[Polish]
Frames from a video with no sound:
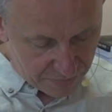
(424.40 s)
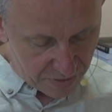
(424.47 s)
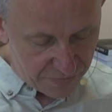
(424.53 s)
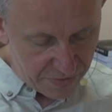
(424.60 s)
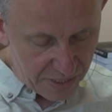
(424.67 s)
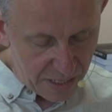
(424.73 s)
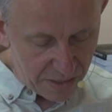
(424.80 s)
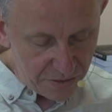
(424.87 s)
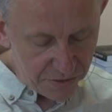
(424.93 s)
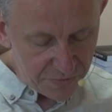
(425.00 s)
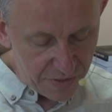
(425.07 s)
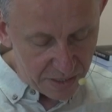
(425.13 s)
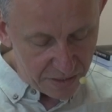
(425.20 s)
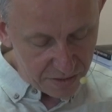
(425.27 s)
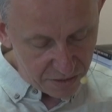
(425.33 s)
ten feralny
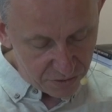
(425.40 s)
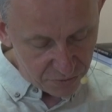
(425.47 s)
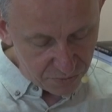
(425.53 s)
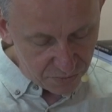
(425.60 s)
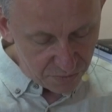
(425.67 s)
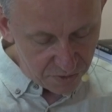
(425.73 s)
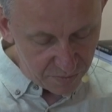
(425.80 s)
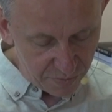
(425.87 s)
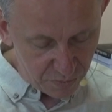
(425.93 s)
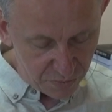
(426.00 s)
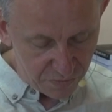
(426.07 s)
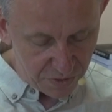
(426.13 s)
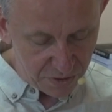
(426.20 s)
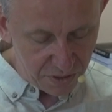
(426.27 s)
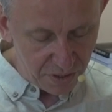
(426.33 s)
czwartek Schulz był
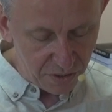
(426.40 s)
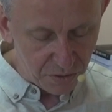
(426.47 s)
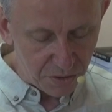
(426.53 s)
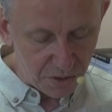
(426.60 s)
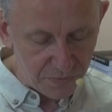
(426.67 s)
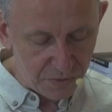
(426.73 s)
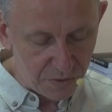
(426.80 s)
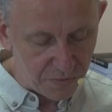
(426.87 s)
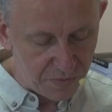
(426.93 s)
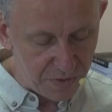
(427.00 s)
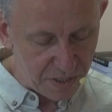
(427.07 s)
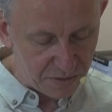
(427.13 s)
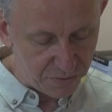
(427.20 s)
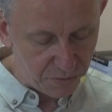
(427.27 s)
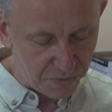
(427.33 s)
już właściwie gotowy do
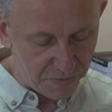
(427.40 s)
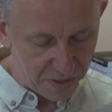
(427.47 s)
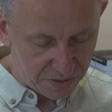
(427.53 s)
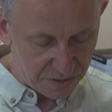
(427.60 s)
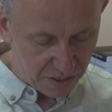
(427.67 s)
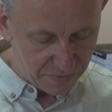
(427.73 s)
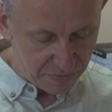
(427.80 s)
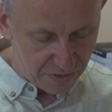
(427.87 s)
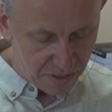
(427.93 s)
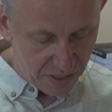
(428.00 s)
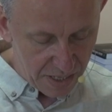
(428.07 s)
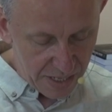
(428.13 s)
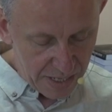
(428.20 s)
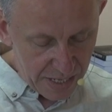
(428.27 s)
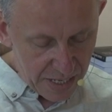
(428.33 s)
wyjazdu do Warszawy.
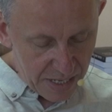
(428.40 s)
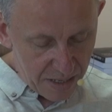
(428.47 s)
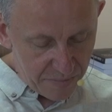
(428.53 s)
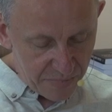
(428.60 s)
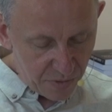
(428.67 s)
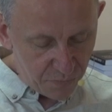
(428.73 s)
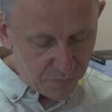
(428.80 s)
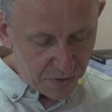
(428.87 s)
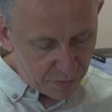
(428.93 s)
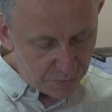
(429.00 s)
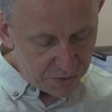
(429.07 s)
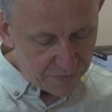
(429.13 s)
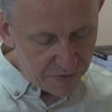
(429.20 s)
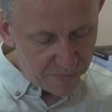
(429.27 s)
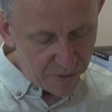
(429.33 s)
Miał
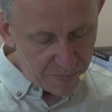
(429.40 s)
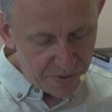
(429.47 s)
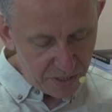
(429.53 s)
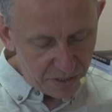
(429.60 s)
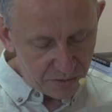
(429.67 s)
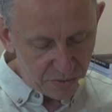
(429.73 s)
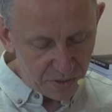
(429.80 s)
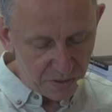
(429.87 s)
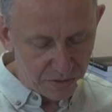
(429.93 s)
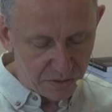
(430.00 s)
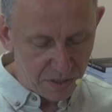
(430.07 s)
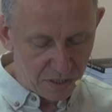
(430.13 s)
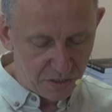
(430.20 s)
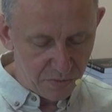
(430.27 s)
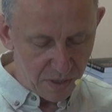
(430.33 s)
fałszywe papiery, które
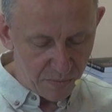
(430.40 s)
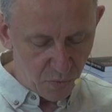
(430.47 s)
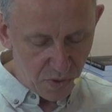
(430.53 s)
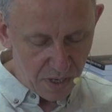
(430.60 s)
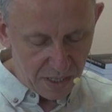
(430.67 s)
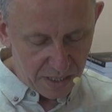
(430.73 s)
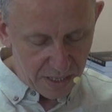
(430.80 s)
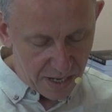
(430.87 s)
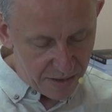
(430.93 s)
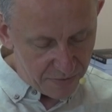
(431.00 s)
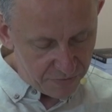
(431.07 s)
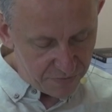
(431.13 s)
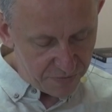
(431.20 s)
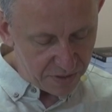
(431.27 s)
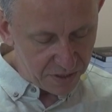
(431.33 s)
dostarczyła mu AK.
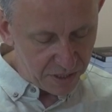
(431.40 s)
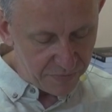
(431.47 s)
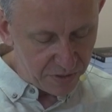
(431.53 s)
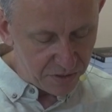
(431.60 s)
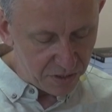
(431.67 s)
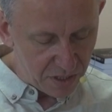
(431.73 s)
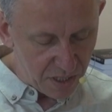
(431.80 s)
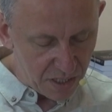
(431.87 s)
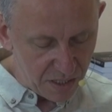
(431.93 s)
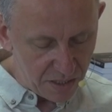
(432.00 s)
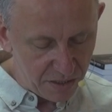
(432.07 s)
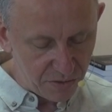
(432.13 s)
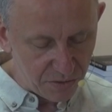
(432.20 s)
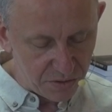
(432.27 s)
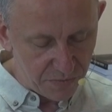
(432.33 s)
W Warszawie czekała
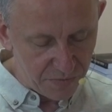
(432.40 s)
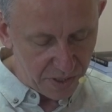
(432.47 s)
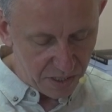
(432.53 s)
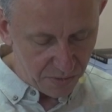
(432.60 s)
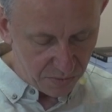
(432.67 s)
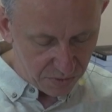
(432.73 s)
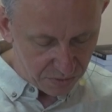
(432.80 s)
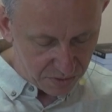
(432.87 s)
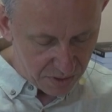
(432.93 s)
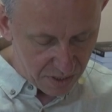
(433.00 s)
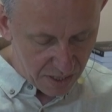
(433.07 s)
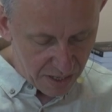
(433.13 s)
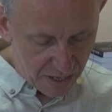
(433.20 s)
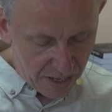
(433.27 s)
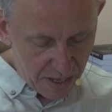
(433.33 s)
na niego Zofia
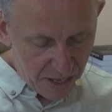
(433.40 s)
Naukowska.